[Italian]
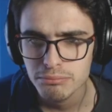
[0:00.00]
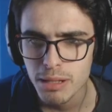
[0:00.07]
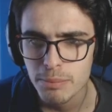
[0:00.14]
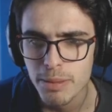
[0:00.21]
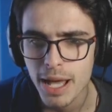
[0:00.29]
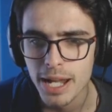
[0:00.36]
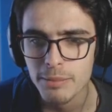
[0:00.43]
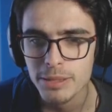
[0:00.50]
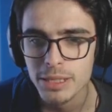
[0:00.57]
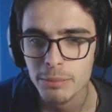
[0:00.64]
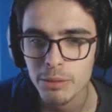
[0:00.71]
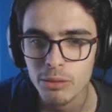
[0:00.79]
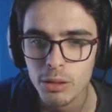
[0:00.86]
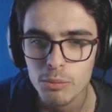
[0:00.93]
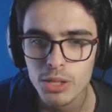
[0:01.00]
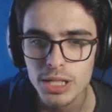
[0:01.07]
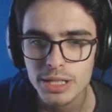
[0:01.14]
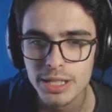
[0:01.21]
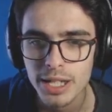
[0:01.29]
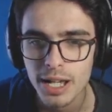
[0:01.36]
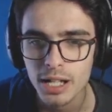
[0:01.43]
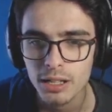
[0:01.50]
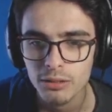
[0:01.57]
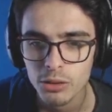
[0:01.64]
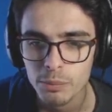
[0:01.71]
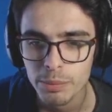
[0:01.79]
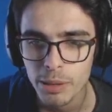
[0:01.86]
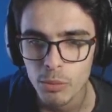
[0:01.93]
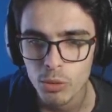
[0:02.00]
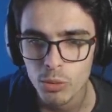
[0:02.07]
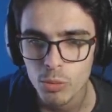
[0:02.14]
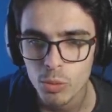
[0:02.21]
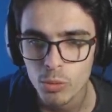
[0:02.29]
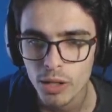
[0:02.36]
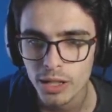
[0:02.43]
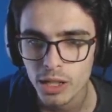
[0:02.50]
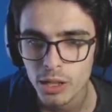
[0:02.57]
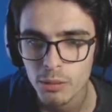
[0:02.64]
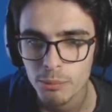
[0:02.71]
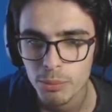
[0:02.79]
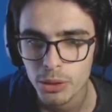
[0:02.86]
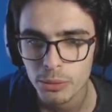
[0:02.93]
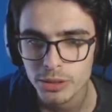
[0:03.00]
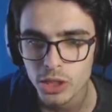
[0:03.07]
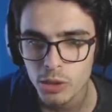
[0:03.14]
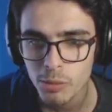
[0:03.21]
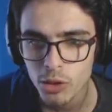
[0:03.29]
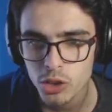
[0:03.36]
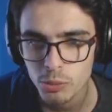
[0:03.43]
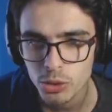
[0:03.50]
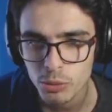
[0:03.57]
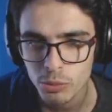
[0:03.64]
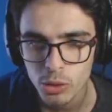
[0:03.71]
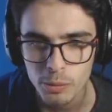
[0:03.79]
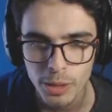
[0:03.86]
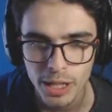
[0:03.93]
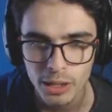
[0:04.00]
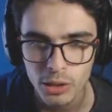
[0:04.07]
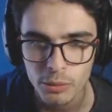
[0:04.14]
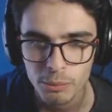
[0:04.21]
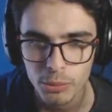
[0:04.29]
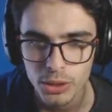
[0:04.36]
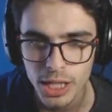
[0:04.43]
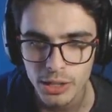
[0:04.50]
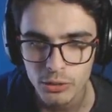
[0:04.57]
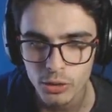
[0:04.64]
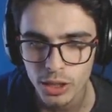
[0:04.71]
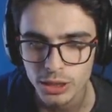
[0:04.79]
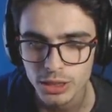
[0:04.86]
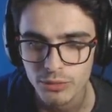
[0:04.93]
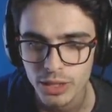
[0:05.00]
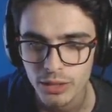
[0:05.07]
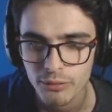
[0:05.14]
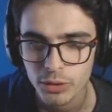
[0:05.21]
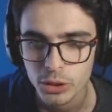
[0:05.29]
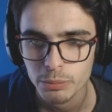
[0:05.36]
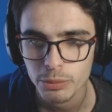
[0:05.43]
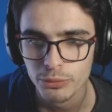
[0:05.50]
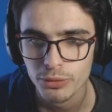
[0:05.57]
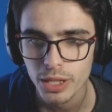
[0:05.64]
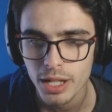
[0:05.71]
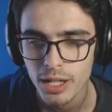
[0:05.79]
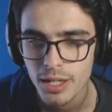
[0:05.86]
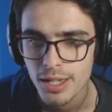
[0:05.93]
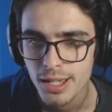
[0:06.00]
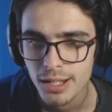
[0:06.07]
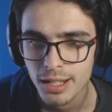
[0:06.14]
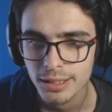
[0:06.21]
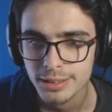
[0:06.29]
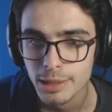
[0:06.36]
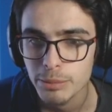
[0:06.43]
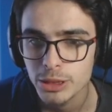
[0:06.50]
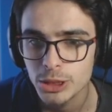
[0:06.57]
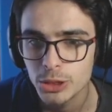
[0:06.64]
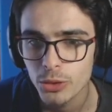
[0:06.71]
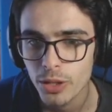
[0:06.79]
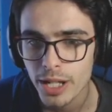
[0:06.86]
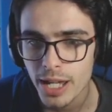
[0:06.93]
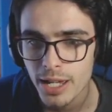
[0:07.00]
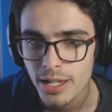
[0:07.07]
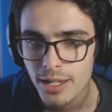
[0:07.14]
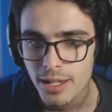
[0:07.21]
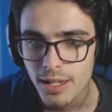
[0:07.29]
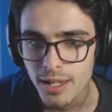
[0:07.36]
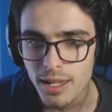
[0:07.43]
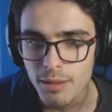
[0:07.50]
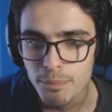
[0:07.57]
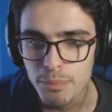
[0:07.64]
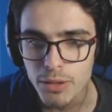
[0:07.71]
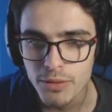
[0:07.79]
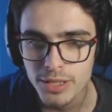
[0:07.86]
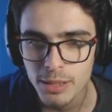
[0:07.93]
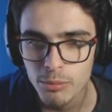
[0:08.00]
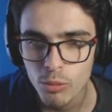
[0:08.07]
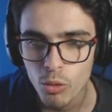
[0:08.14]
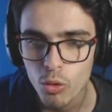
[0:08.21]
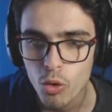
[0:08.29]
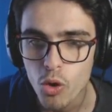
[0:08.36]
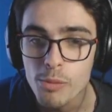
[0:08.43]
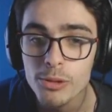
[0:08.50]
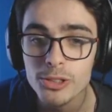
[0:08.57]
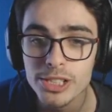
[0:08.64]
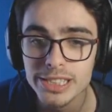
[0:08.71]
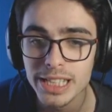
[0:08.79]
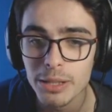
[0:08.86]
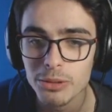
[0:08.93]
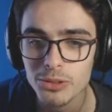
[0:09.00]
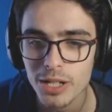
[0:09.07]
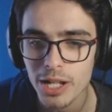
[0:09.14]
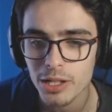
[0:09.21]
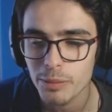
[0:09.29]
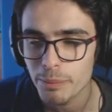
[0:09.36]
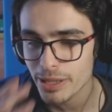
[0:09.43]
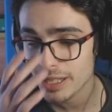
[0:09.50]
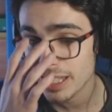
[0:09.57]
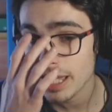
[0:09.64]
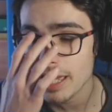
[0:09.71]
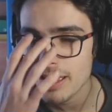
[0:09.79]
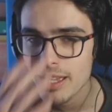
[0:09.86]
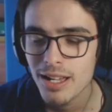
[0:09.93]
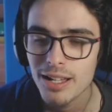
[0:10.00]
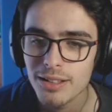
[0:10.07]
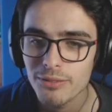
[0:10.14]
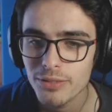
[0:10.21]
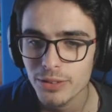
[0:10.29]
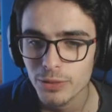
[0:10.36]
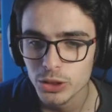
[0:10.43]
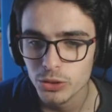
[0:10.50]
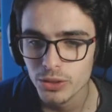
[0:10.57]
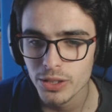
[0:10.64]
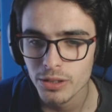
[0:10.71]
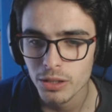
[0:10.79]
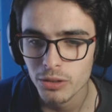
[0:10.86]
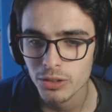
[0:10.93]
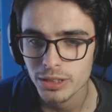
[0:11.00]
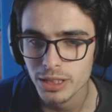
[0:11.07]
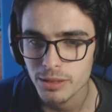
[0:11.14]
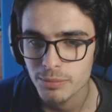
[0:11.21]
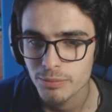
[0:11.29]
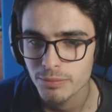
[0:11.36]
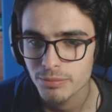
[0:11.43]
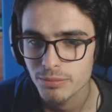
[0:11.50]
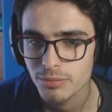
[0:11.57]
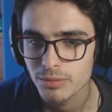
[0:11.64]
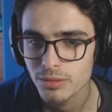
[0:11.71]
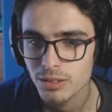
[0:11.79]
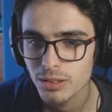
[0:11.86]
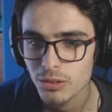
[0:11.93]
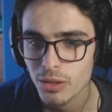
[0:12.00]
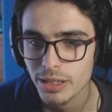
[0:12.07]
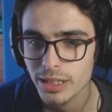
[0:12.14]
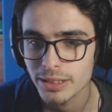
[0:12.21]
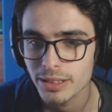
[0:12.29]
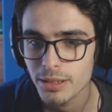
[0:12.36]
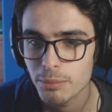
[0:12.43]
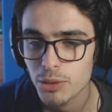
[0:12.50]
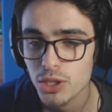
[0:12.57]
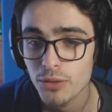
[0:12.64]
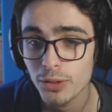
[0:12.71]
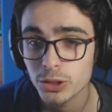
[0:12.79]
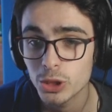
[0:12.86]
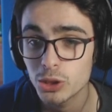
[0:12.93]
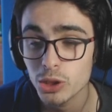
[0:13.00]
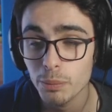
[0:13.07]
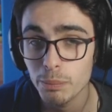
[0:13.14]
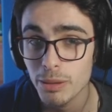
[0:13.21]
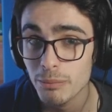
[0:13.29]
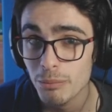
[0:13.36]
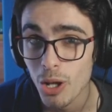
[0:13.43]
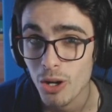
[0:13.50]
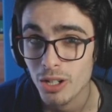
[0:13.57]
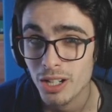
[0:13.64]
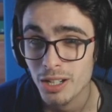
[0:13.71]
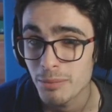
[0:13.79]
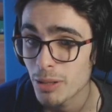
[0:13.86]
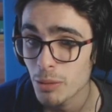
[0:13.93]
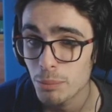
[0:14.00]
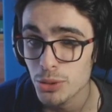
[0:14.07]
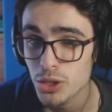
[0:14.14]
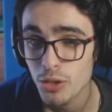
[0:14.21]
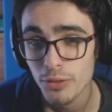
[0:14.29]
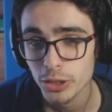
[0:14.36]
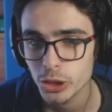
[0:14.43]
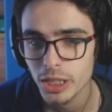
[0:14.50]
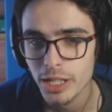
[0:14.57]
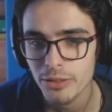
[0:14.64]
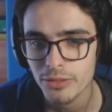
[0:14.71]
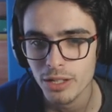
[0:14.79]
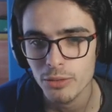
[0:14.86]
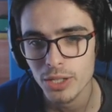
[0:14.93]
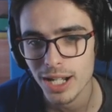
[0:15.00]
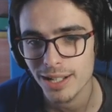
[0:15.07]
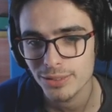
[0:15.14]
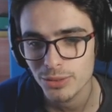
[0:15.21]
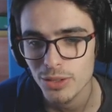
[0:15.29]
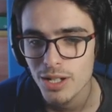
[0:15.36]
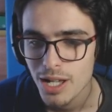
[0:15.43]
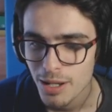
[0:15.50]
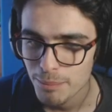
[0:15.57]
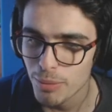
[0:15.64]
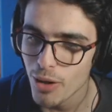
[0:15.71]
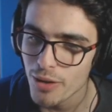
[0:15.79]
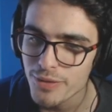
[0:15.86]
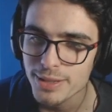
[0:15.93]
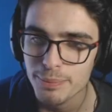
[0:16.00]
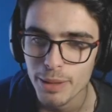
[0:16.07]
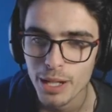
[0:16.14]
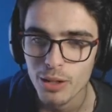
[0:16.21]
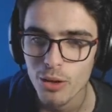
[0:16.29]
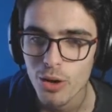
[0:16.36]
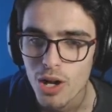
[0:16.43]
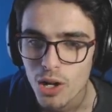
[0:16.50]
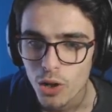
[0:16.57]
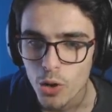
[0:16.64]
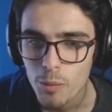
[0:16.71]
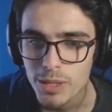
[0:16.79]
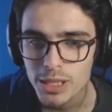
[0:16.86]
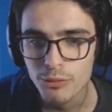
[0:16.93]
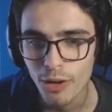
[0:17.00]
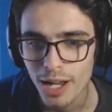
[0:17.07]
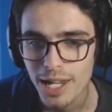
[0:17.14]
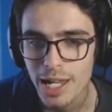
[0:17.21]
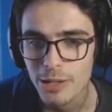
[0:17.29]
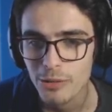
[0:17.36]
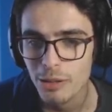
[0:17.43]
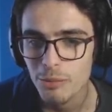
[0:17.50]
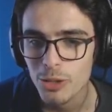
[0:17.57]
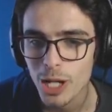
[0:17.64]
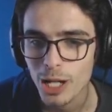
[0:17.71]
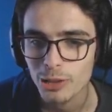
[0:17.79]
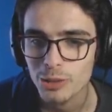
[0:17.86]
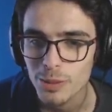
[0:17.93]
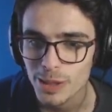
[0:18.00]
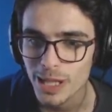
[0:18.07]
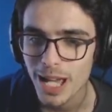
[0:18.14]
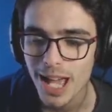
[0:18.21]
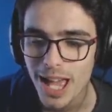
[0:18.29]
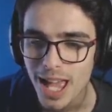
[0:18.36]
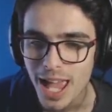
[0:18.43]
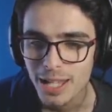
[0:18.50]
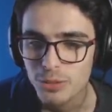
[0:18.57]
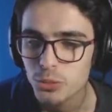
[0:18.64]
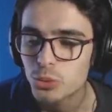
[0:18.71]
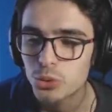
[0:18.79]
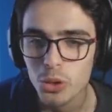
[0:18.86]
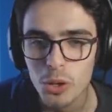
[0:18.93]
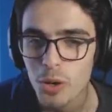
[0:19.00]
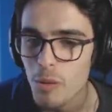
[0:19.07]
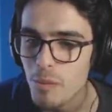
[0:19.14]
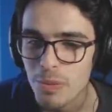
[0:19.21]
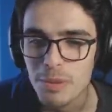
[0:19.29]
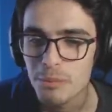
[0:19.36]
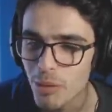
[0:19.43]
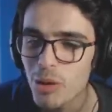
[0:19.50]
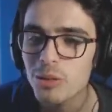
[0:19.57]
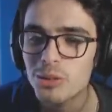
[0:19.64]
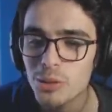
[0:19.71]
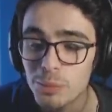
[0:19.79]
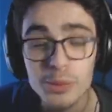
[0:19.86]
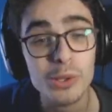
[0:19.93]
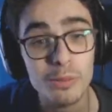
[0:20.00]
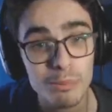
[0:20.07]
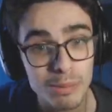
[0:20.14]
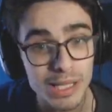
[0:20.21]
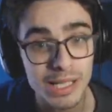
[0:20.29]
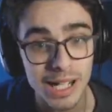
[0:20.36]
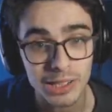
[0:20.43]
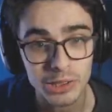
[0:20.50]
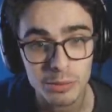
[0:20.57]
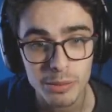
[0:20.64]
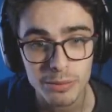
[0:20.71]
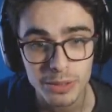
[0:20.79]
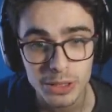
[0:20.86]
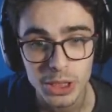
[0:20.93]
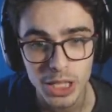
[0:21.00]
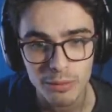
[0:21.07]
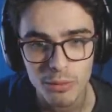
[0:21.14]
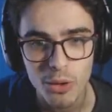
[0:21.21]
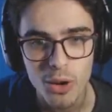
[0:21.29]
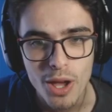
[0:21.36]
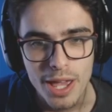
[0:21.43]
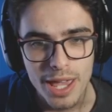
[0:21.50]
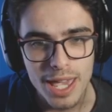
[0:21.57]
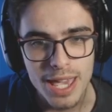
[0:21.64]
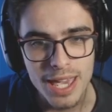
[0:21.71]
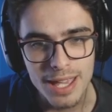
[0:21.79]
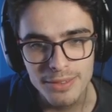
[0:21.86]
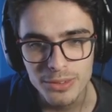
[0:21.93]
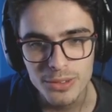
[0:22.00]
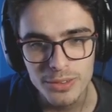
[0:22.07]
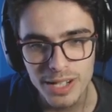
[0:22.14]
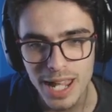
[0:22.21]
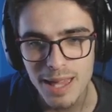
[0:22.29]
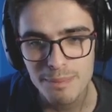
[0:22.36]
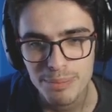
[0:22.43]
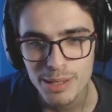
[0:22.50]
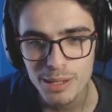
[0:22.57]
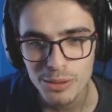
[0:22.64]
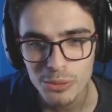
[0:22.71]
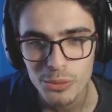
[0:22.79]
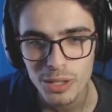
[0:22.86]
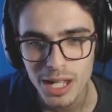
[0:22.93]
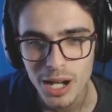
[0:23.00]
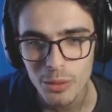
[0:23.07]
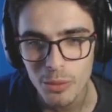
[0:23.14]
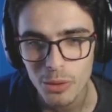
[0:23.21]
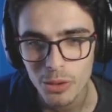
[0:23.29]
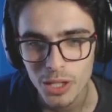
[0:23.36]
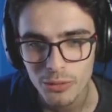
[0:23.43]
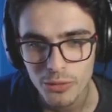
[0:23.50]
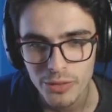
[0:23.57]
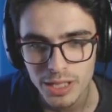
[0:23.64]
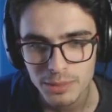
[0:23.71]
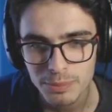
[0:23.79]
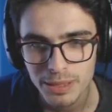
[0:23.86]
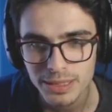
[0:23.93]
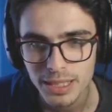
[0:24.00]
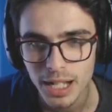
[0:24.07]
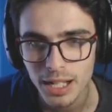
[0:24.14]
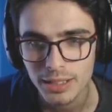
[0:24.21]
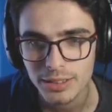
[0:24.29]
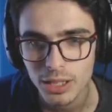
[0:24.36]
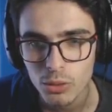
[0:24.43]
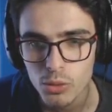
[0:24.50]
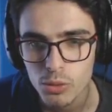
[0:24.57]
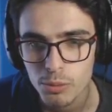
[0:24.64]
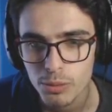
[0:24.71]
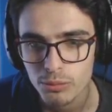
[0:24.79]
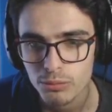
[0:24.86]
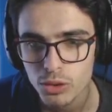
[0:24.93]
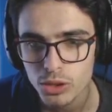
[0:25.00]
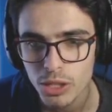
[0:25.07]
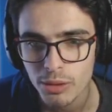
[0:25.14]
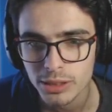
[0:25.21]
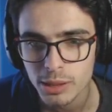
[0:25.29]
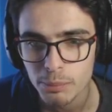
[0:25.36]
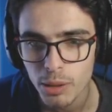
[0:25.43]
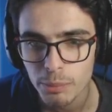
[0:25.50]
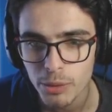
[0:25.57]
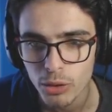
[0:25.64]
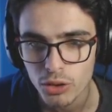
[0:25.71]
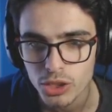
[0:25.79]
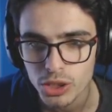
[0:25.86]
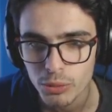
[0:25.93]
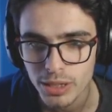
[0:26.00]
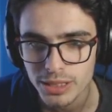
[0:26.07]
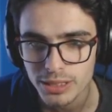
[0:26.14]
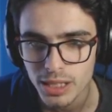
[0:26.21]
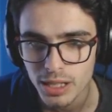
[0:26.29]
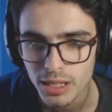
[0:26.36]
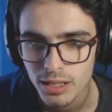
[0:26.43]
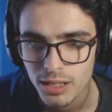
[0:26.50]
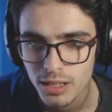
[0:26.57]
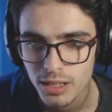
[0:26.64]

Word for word: Va bene, mi sembra una buona idea Rompiamo comunque anche un po' di questa roba Così possiamo recuperare anche un po' di legno Che servirà invece per fare l'altra missione E poi vedremo come utilizzare questo legno Perché vi faccio vedere una cosa Guardate, possiamo farci il chopping block, ma non possiamo farci il legno lavorato. Poi vi spiego come si fa il legno lavorato, perché è tutto molto più complicato, come vi dicevo, e non è per nulla quello che voi vi aspettate. Uh, cos'è una trappola per orsi questa?